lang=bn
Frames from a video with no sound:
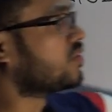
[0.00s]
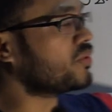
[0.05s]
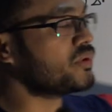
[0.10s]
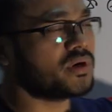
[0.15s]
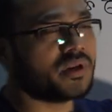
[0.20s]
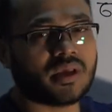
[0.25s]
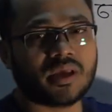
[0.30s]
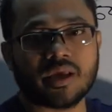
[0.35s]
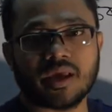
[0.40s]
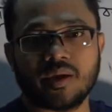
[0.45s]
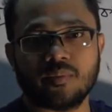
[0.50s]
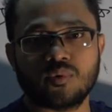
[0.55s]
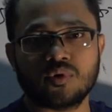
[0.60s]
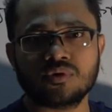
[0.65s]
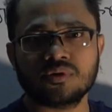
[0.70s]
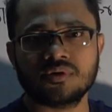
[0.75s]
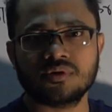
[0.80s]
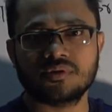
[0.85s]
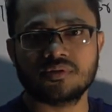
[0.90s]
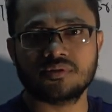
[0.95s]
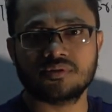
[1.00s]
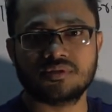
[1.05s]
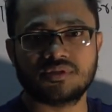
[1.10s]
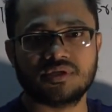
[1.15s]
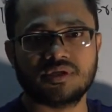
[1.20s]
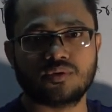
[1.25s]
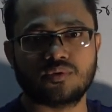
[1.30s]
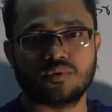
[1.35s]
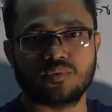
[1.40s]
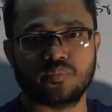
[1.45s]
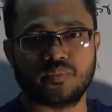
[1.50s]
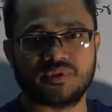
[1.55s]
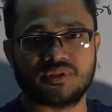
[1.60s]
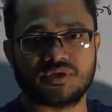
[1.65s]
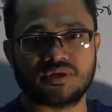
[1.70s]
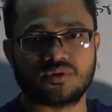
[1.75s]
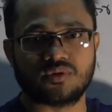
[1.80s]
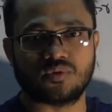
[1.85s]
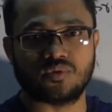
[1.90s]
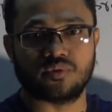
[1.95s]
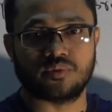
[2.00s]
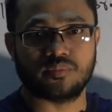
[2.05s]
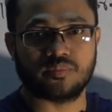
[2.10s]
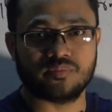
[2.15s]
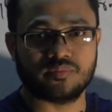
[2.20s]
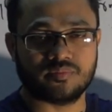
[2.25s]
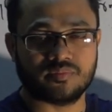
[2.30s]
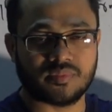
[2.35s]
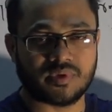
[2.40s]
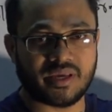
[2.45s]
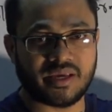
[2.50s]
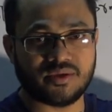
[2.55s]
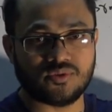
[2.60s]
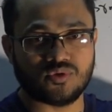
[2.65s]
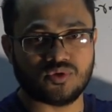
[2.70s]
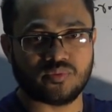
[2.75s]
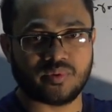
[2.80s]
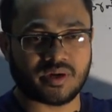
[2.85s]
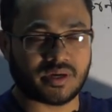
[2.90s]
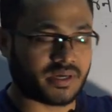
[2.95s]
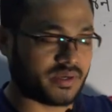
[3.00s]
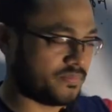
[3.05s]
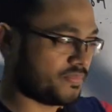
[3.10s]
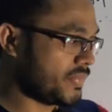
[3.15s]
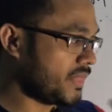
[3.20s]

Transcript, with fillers: কোণ এবং ত্রিকোণমিতিক কোণ এই দুই ভাগে